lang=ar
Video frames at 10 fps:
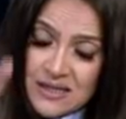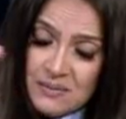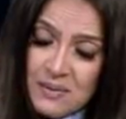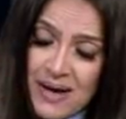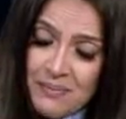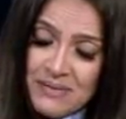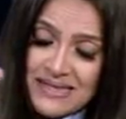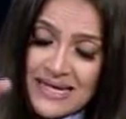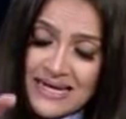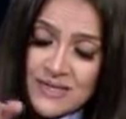طب يا محمد
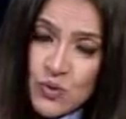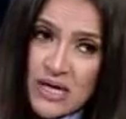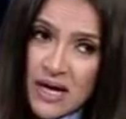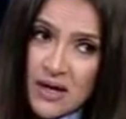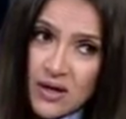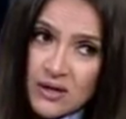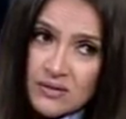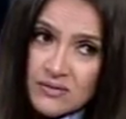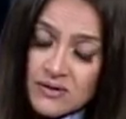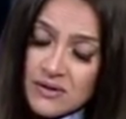ده الناس وهي على الأرض